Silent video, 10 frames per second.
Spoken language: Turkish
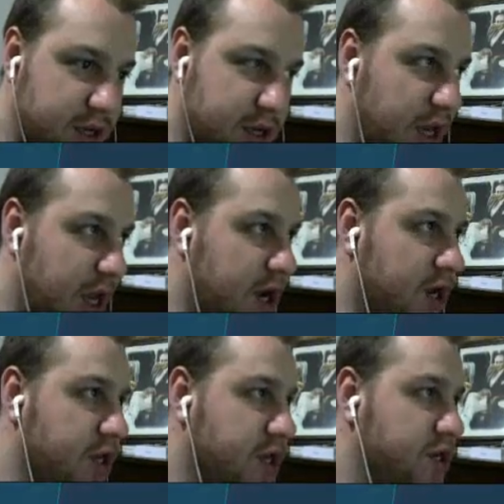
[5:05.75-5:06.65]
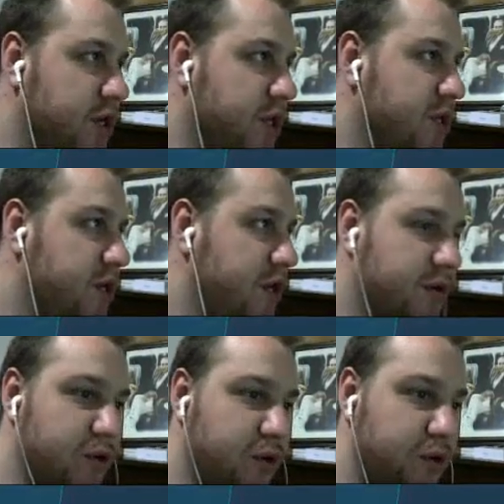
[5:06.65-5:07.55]
Gene arkadaş yanlış yere
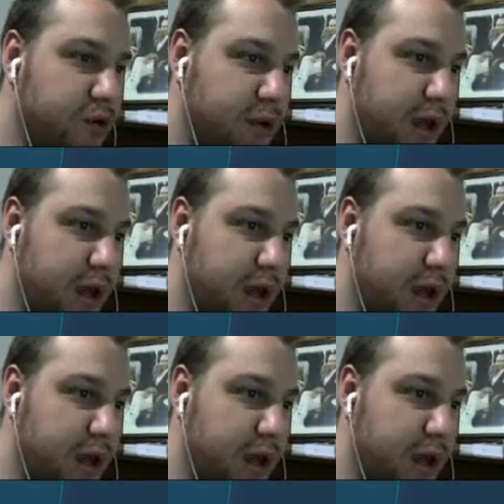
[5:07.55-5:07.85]
koyduk